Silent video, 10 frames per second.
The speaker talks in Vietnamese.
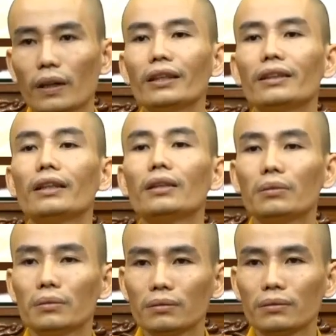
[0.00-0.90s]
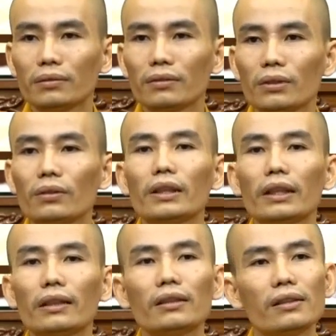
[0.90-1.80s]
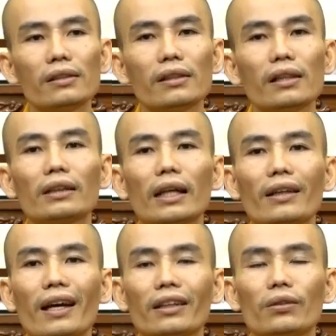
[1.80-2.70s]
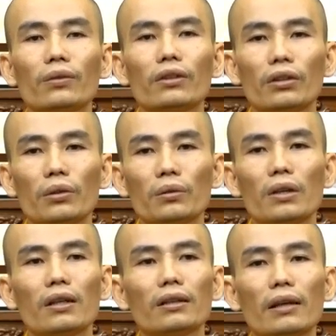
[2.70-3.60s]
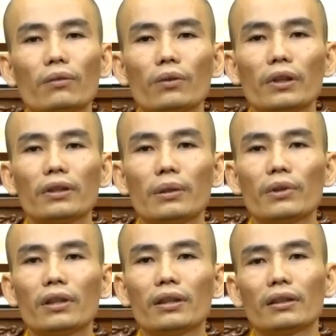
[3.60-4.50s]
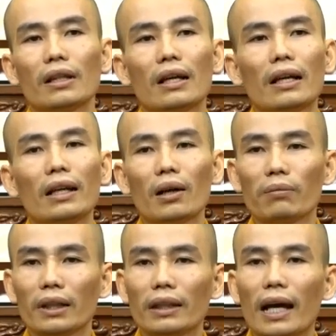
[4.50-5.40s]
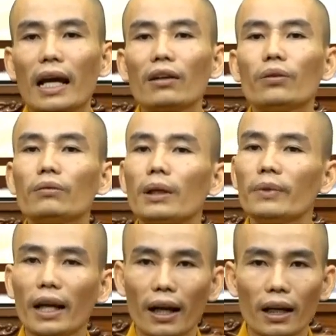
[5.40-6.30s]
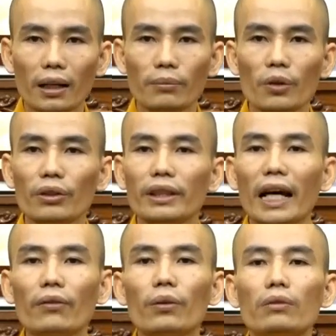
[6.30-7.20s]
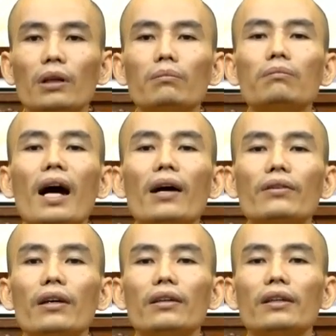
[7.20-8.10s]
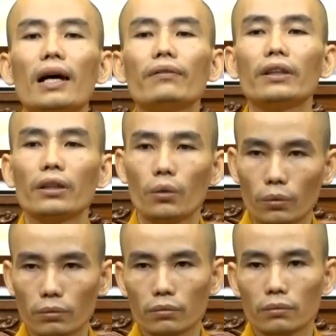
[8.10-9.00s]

phải vậy không cô nghĩ anh ta đang đi uống rượu đang vô trách nhiệm gia đình lòng anh ta hạnh phúc lắm chăng một người hạnh phúc không bao giờ đi làm việc xấu